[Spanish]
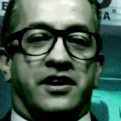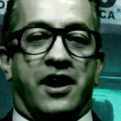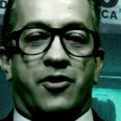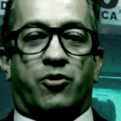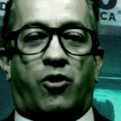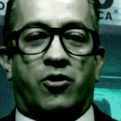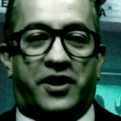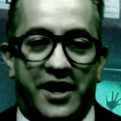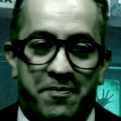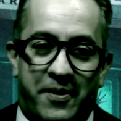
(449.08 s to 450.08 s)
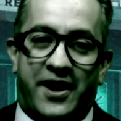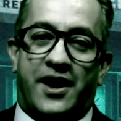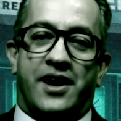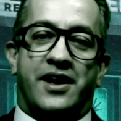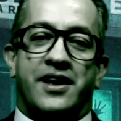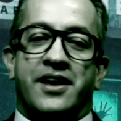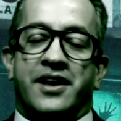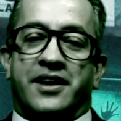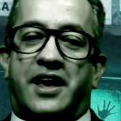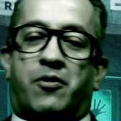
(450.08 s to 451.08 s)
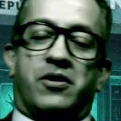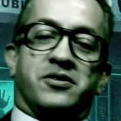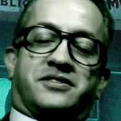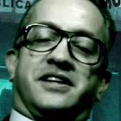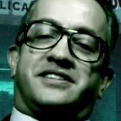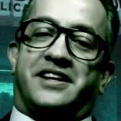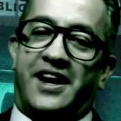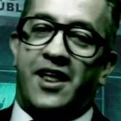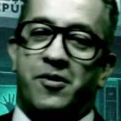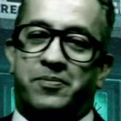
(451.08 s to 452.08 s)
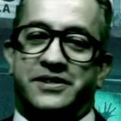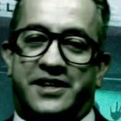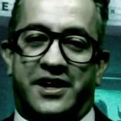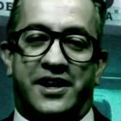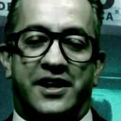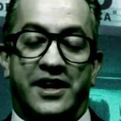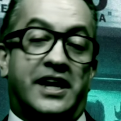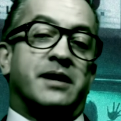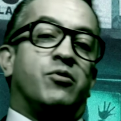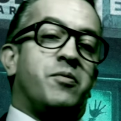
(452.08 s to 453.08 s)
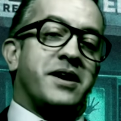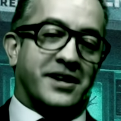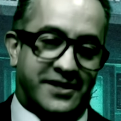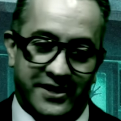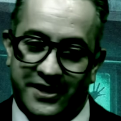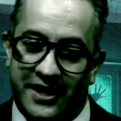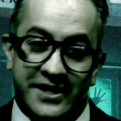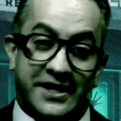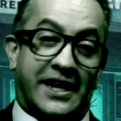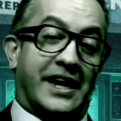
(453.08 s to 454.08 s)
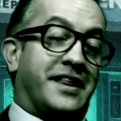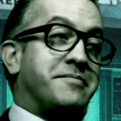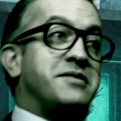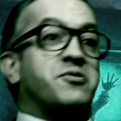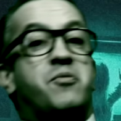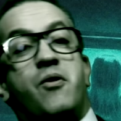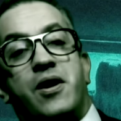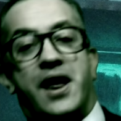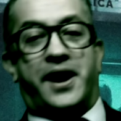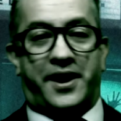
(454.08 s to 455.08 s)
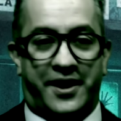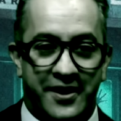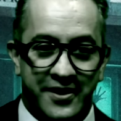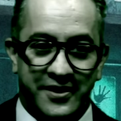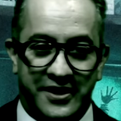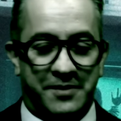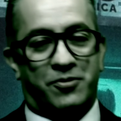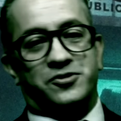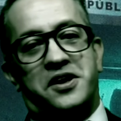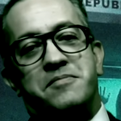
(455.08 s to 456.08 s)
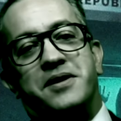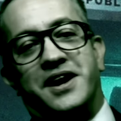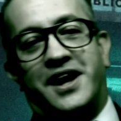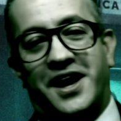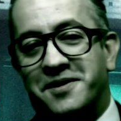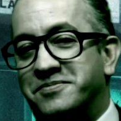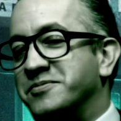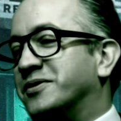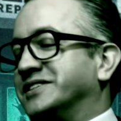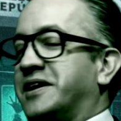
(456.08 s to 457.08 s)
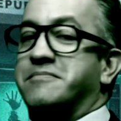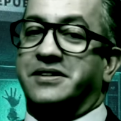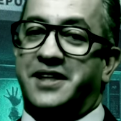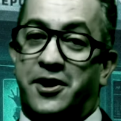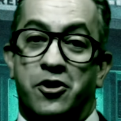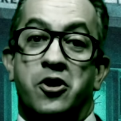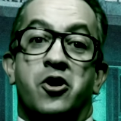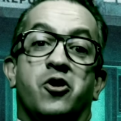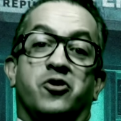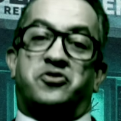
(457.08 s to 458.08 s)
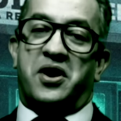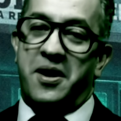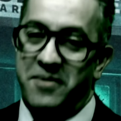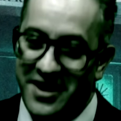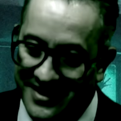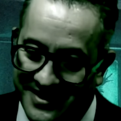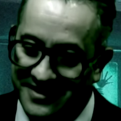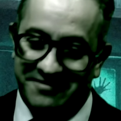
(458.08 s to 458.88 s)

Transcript: el ruco lo quiere para que cuando esté de este lado pues tenga en qué moverse. Es que dice que le da miedo volar y tampoco sabe manejar, ni que se va a matar otra vez.